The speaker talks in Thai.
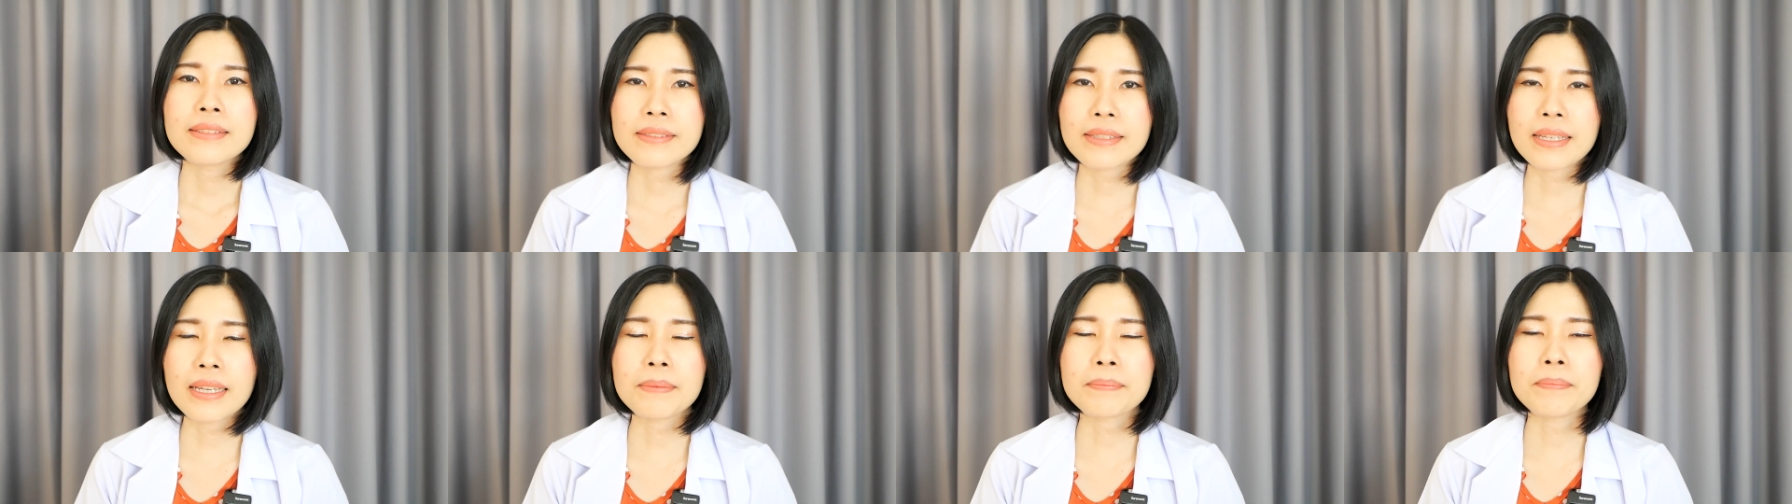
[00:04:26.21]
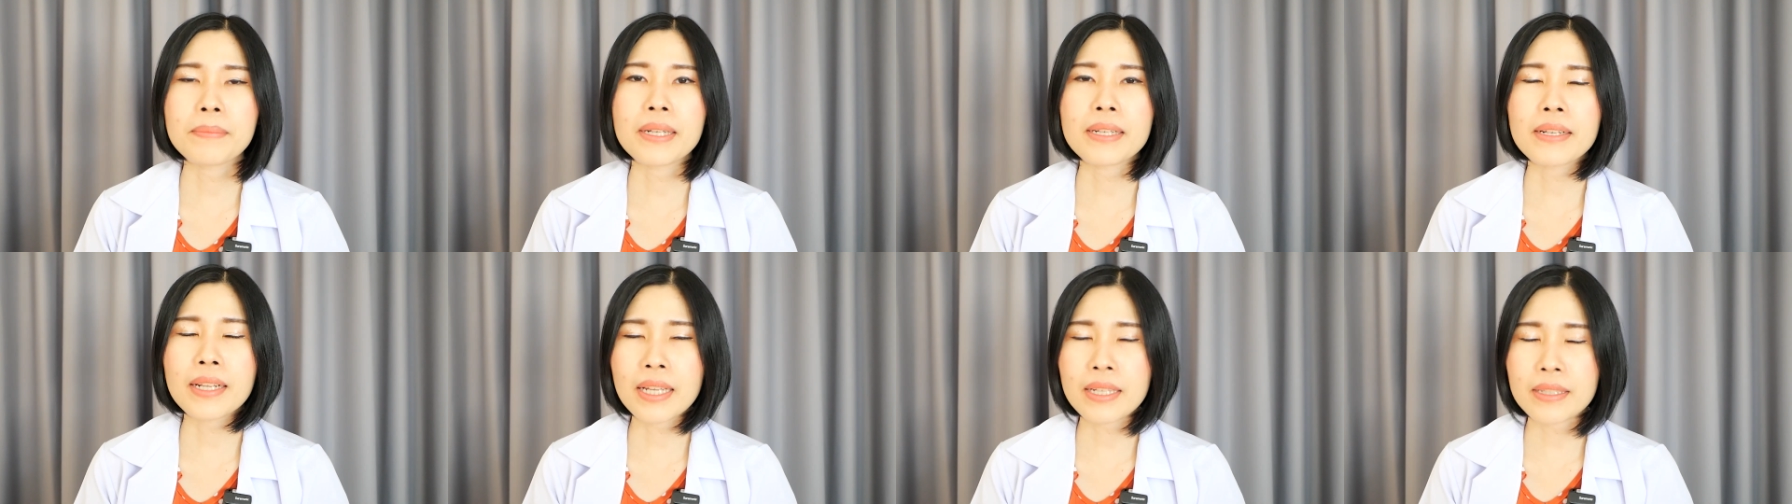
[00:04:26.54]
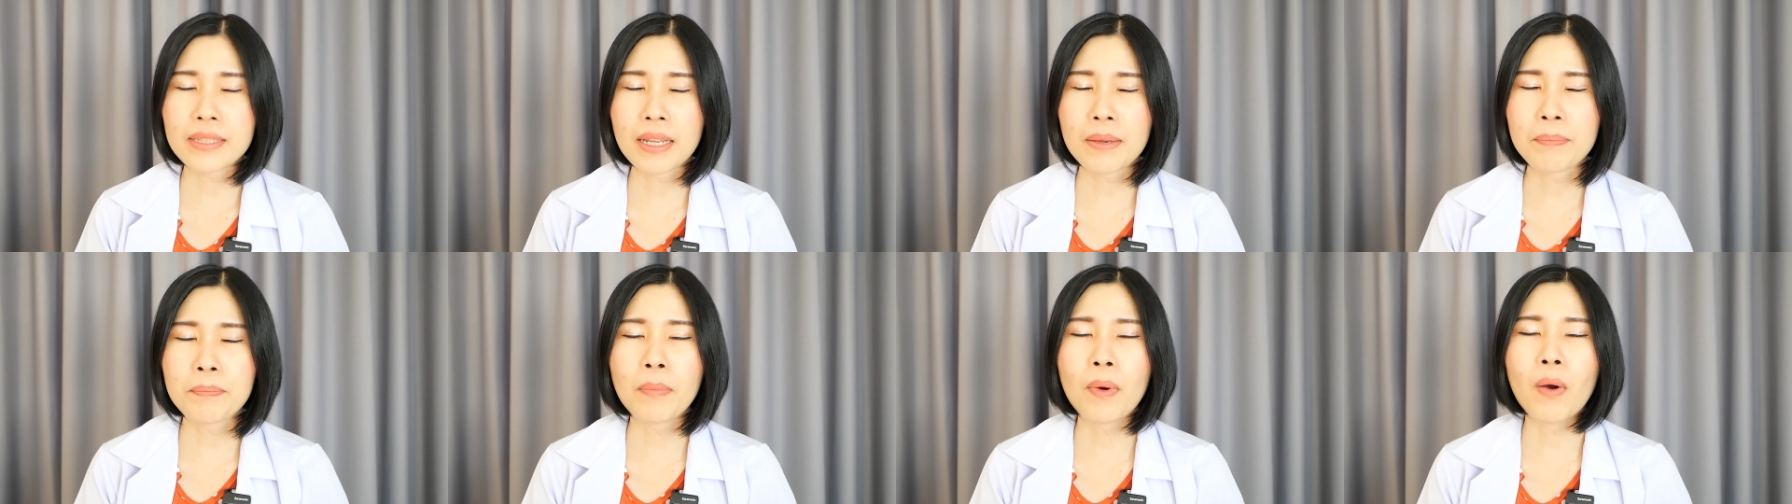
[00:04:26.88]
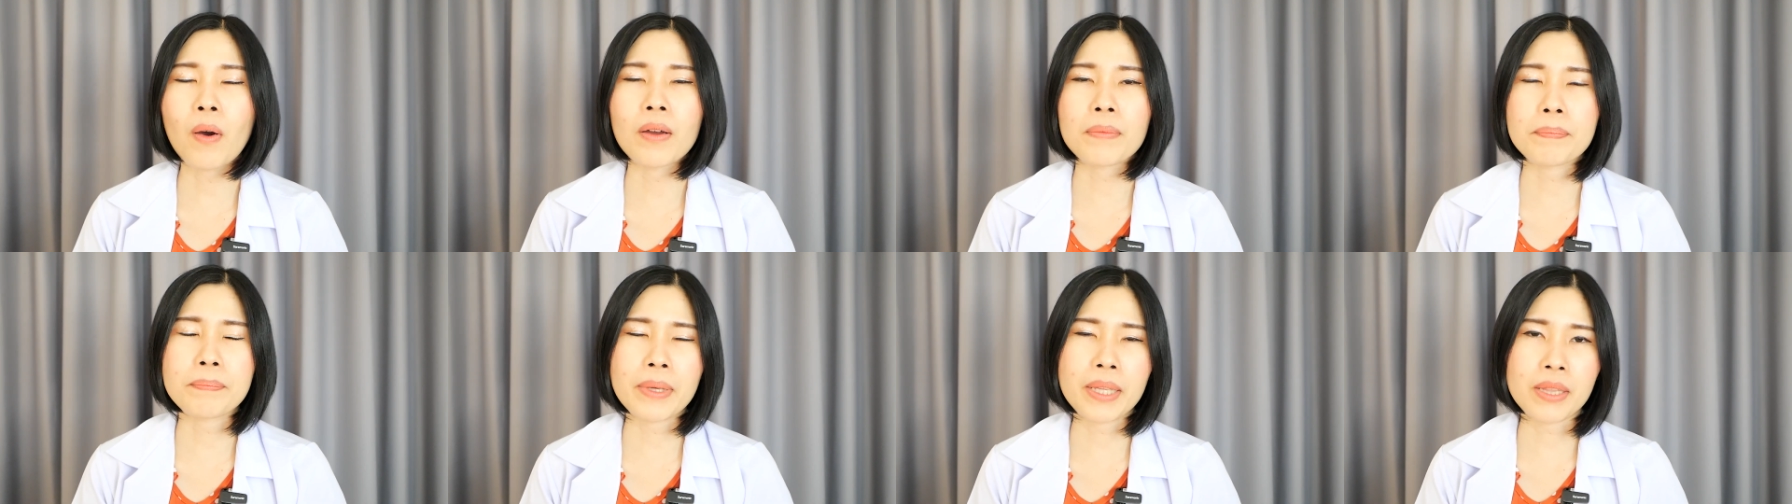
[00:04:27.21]
เช่นมะเร็งในป
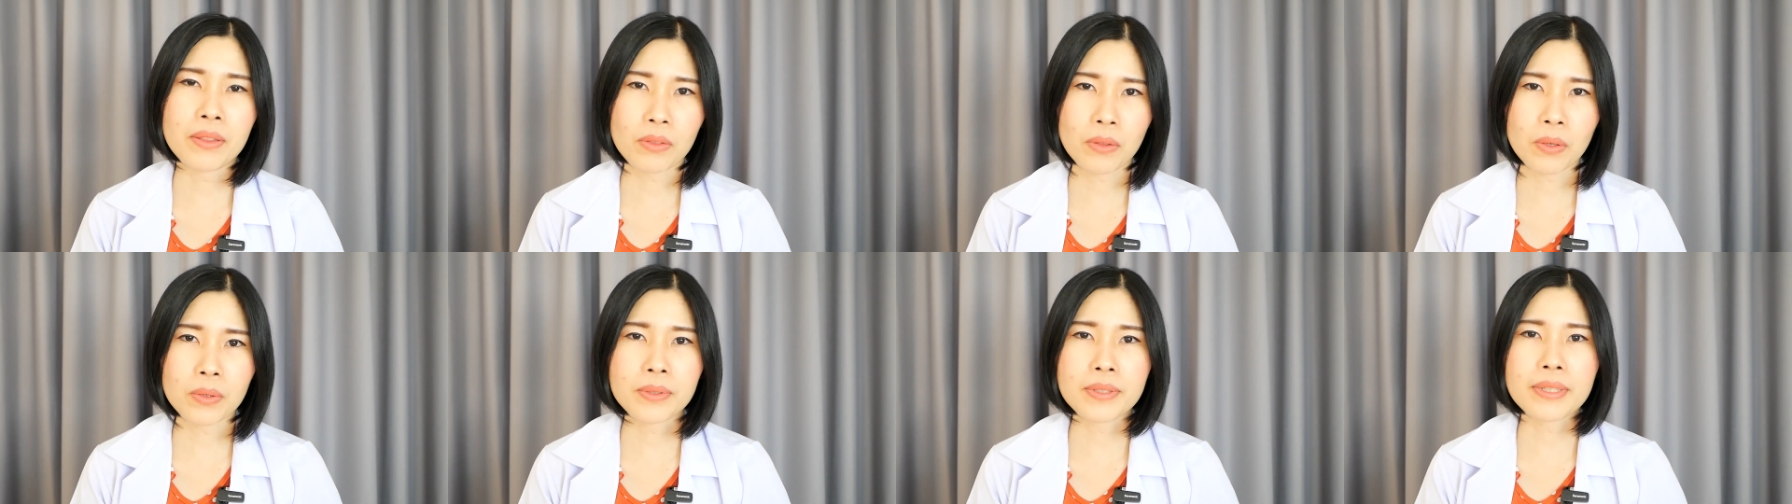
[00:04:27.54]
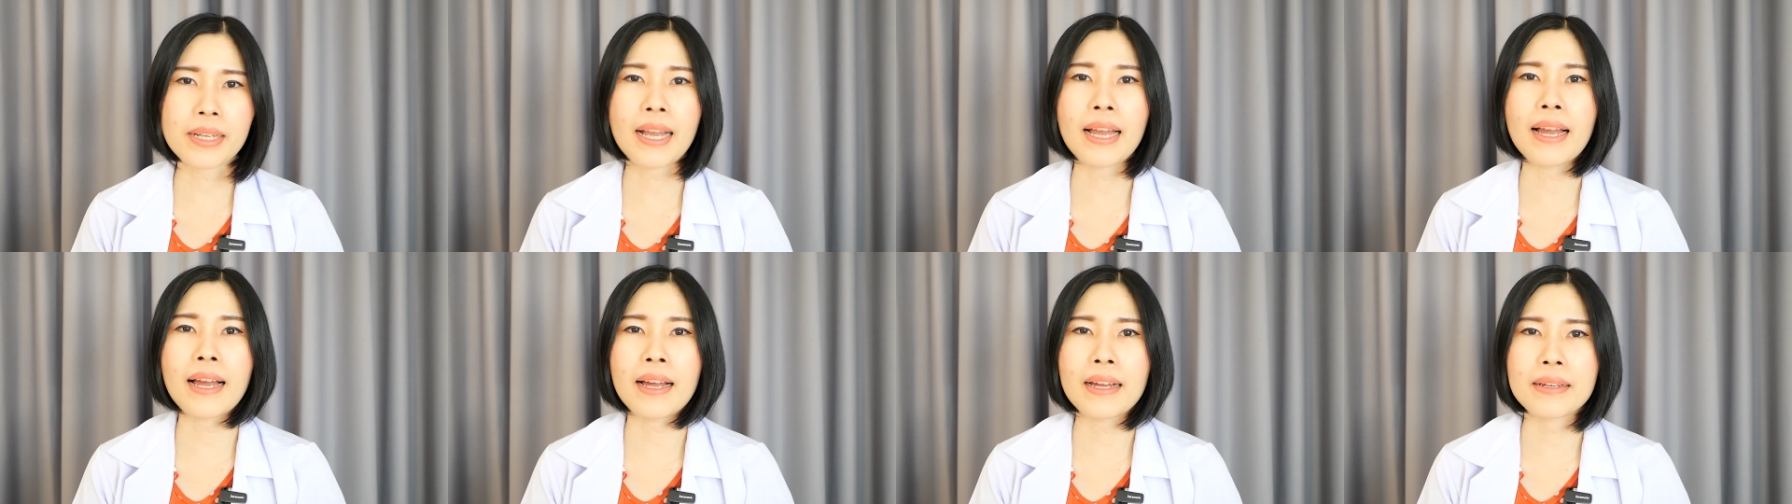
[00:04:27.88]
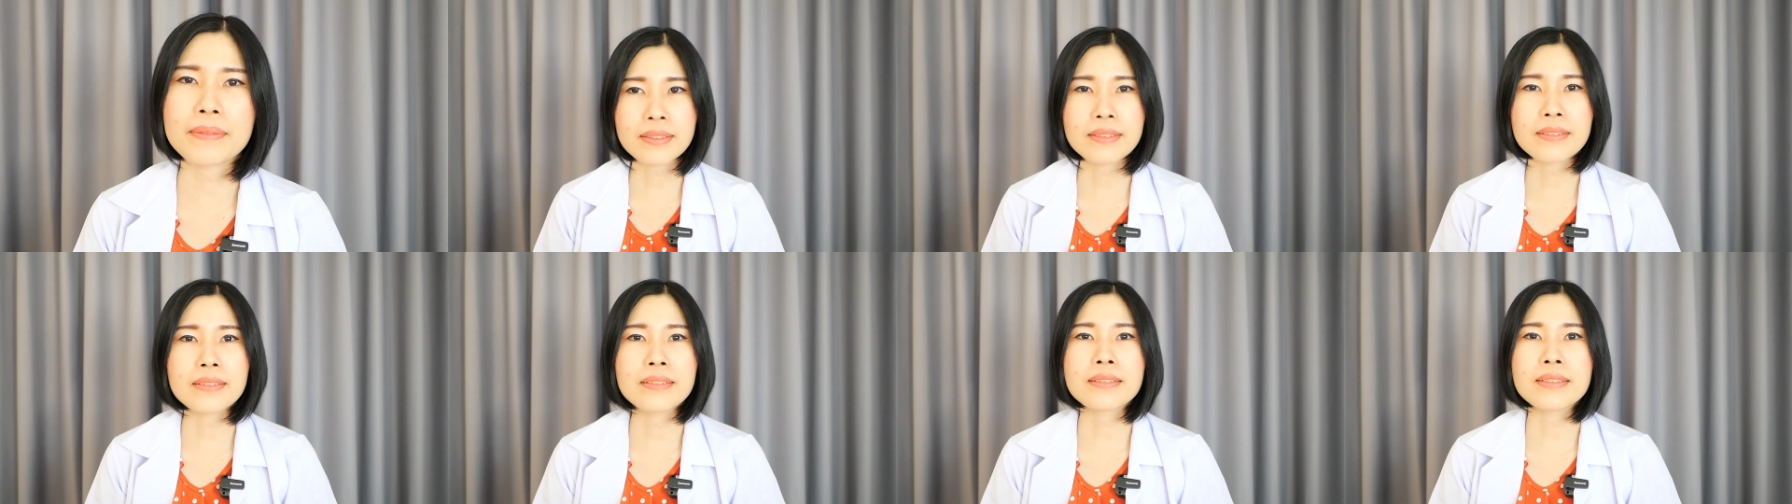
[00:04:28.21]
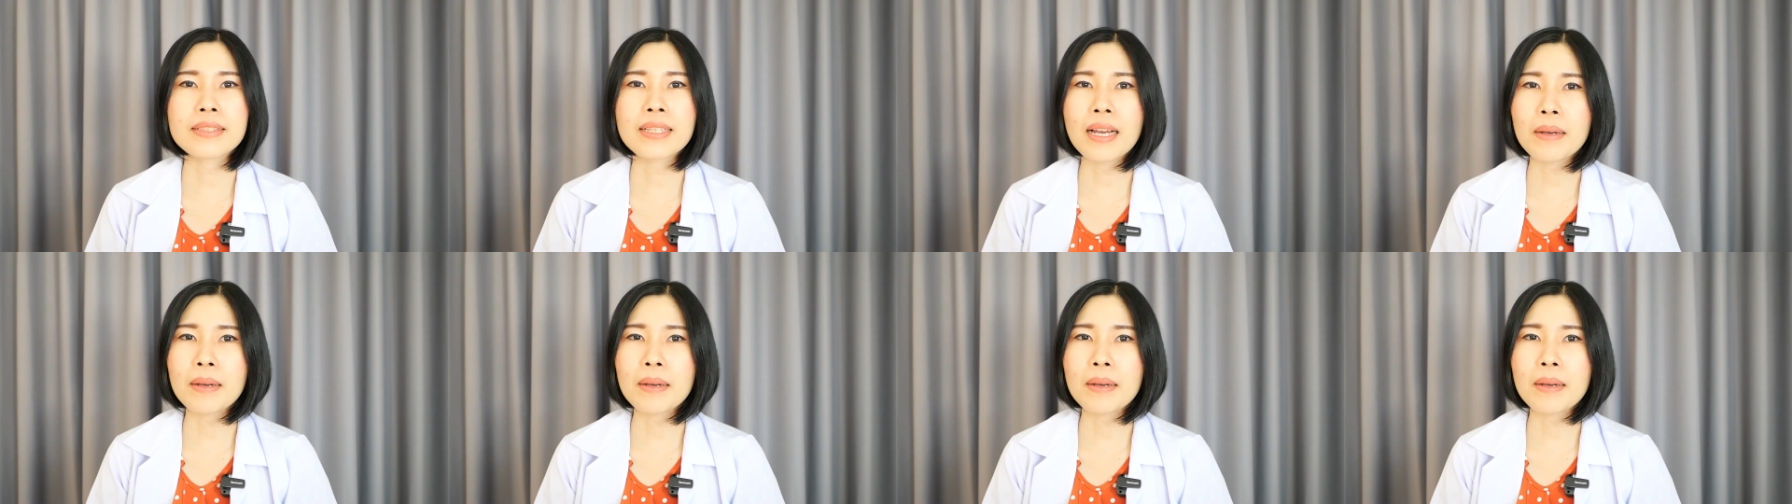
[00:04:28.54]
อดเป็นต้นค่ะ หรือ